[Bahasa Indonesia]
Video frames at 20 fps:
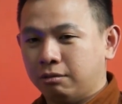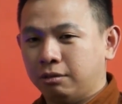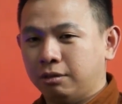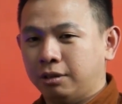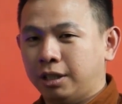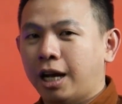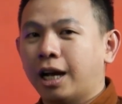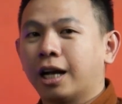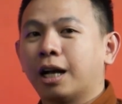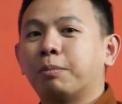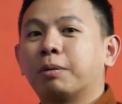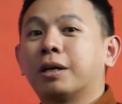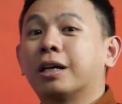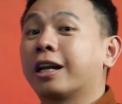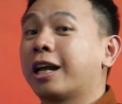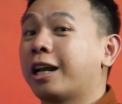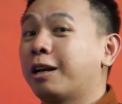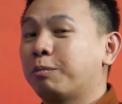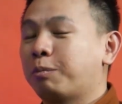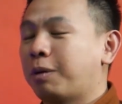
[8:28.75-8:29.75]
dianggap
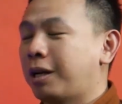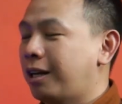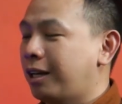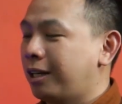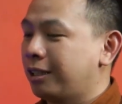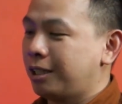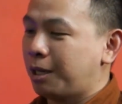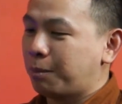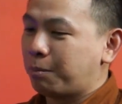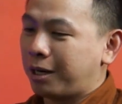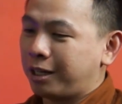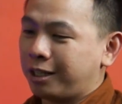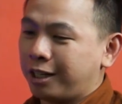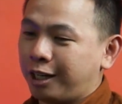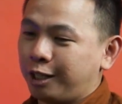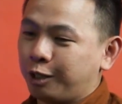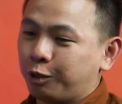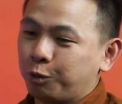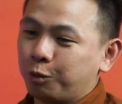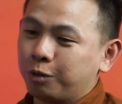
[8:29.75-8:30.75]
keren pada
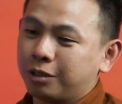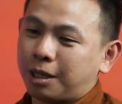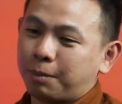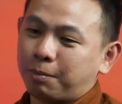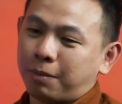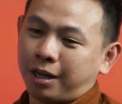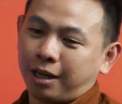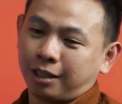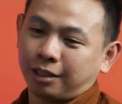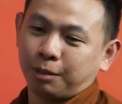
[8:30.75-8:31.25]
zamannya itu sama